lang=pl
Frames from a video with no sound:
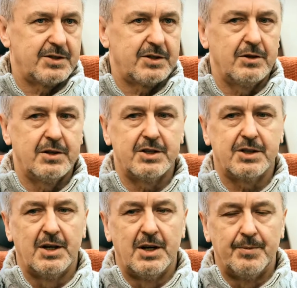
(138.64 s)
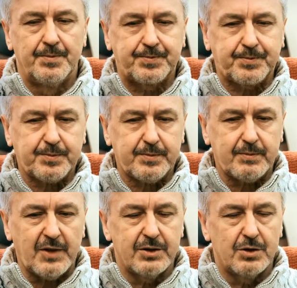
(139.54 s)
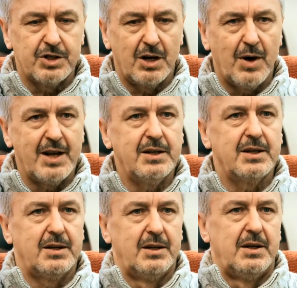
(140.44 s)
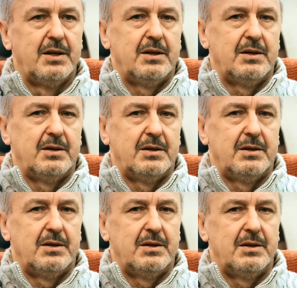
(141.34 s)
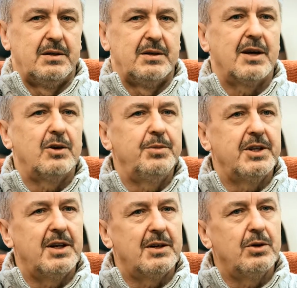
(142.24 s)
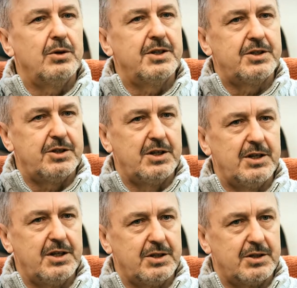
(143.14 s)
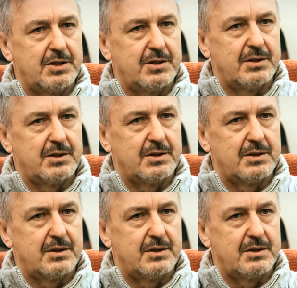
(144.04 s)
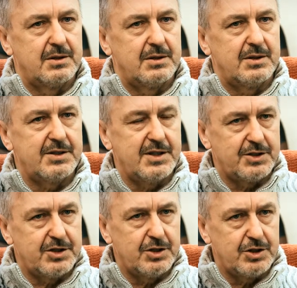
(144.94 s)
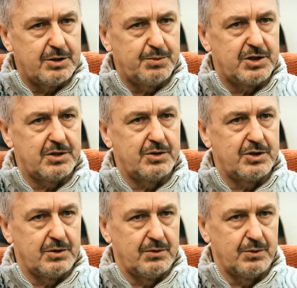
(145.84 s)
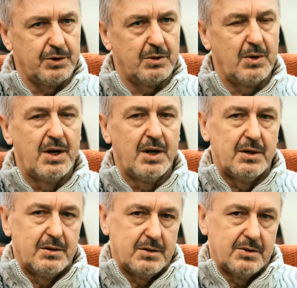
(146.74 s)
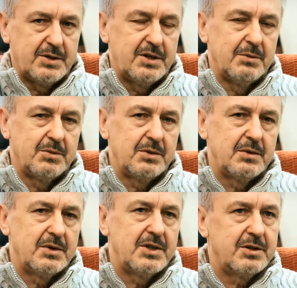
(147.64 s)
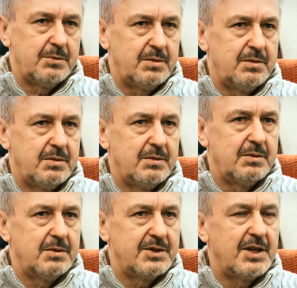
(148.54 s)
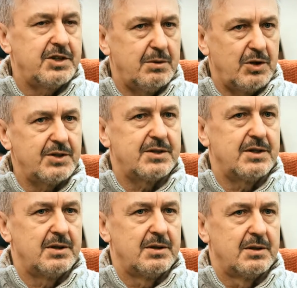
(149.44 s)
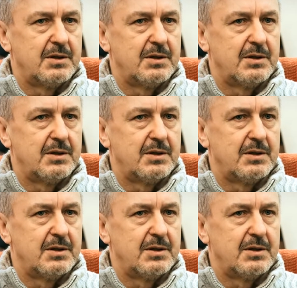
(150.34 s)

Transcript: Stąd też to działanie yy, na kobiety alkohol jest silniejszy. Znacznie szybciej oddziaływują, no z tym też znacznie mocniej